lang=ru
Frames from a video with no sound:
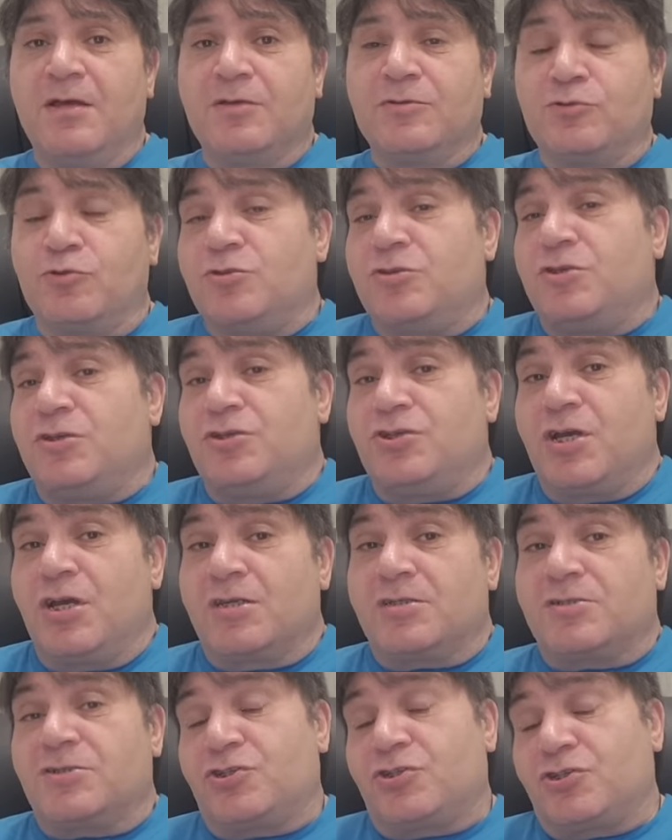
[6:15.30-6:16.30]
Кто
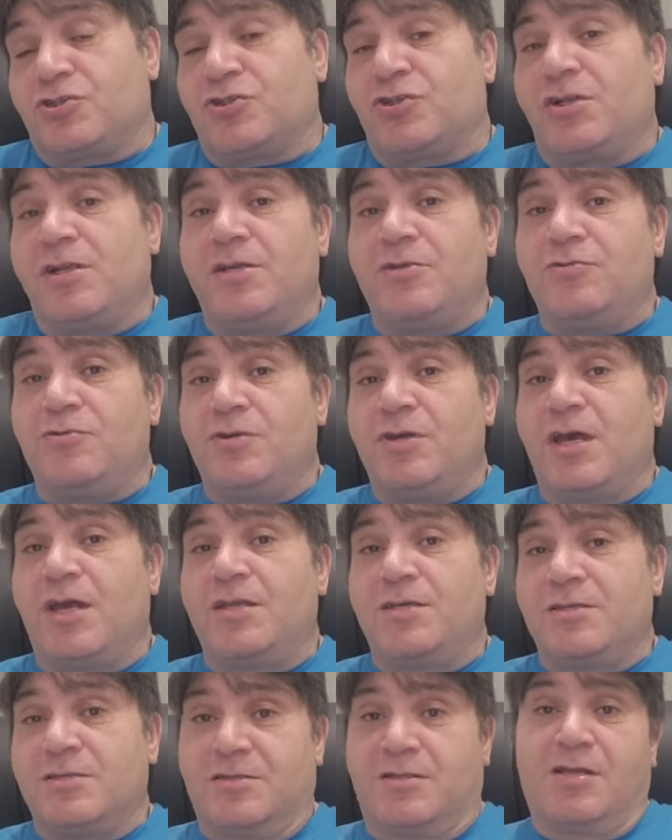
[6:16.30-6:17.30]
сейчас, к сожалению,
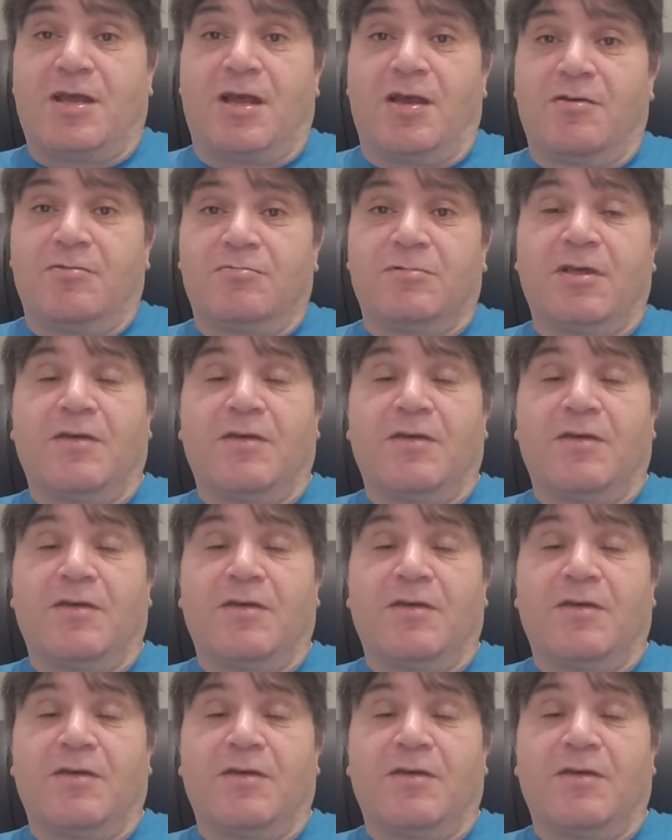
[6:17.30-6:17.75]
я не знаю.